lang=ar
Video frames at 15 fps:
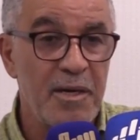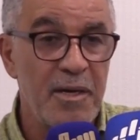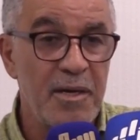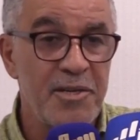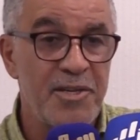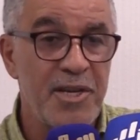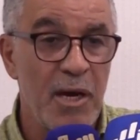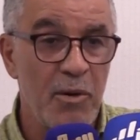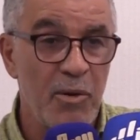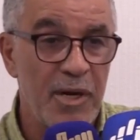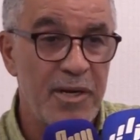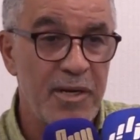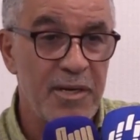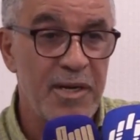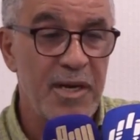نساوه
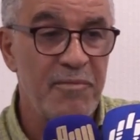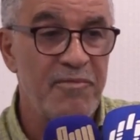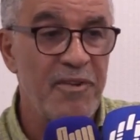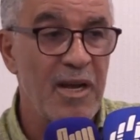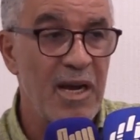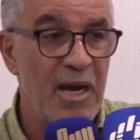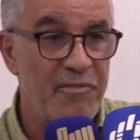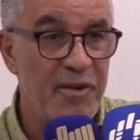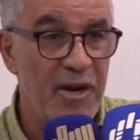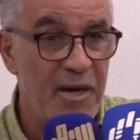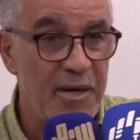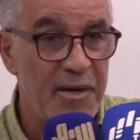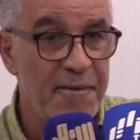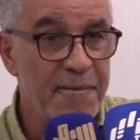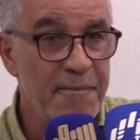كان في
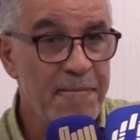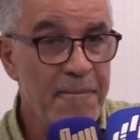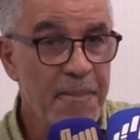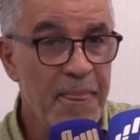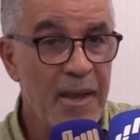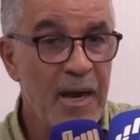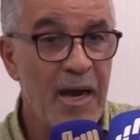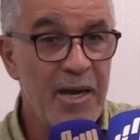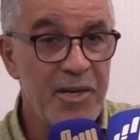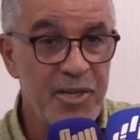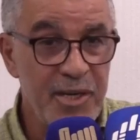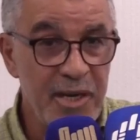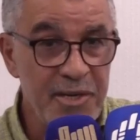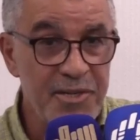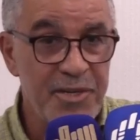الخفاء
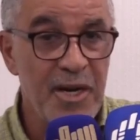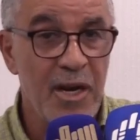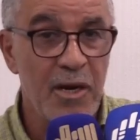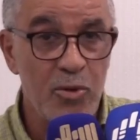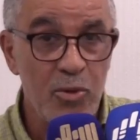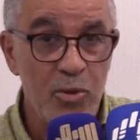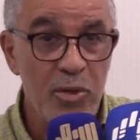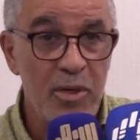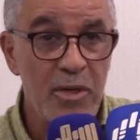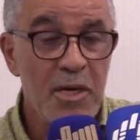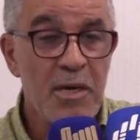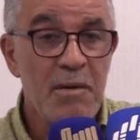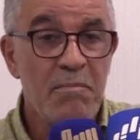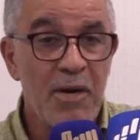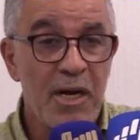عشرين سنه نقول
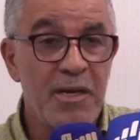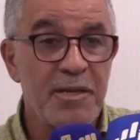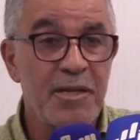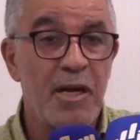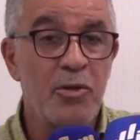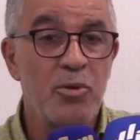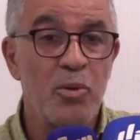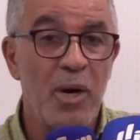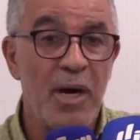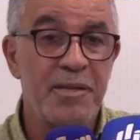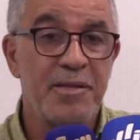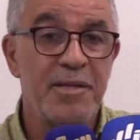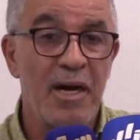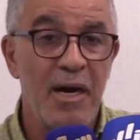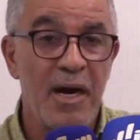ما كانت عنده
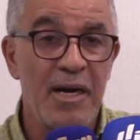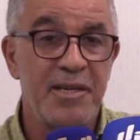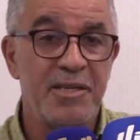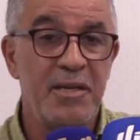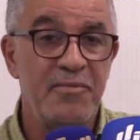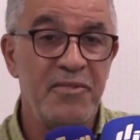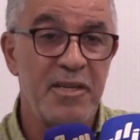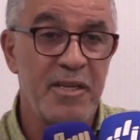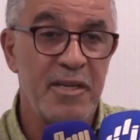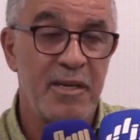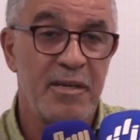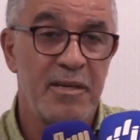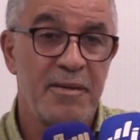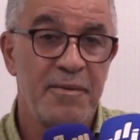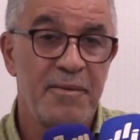حتى اكتيفيتي
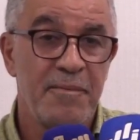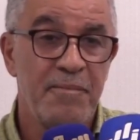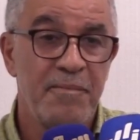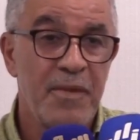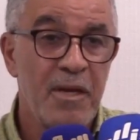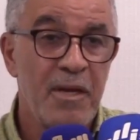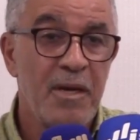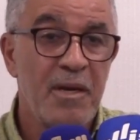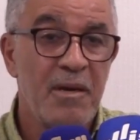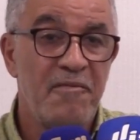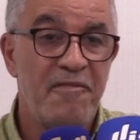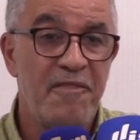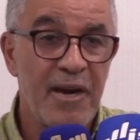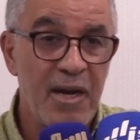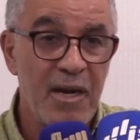
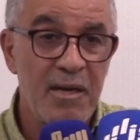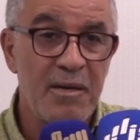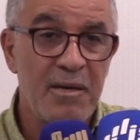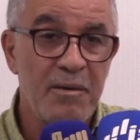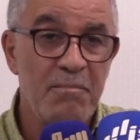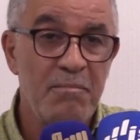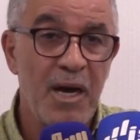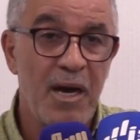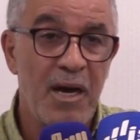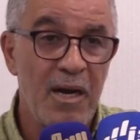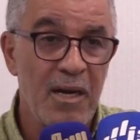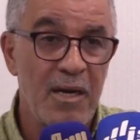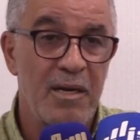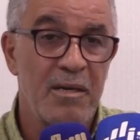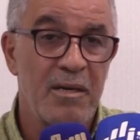فرع ما
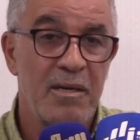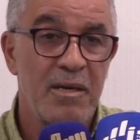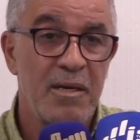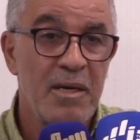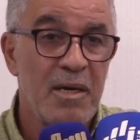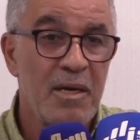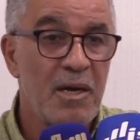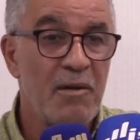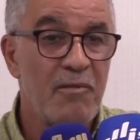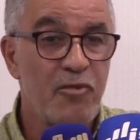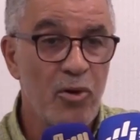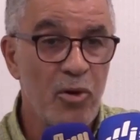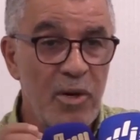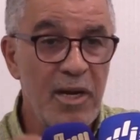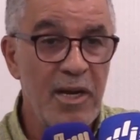خلق
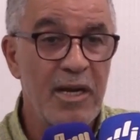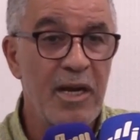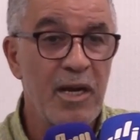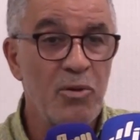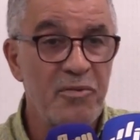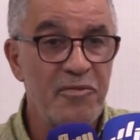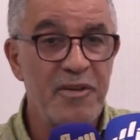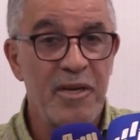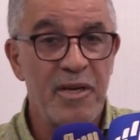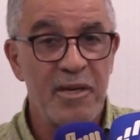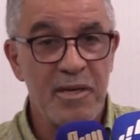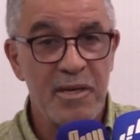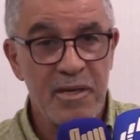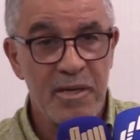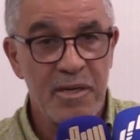الفروع اللي كانوا
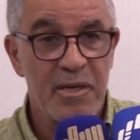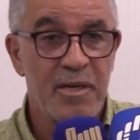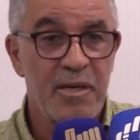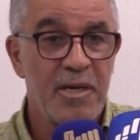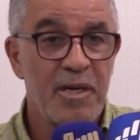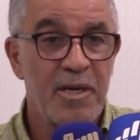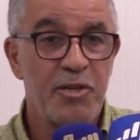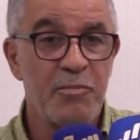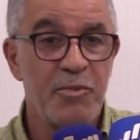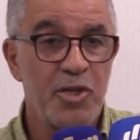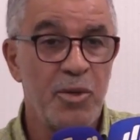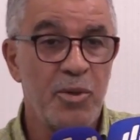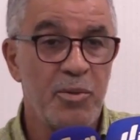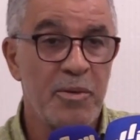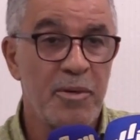فيه
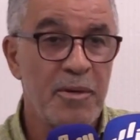تمسحوا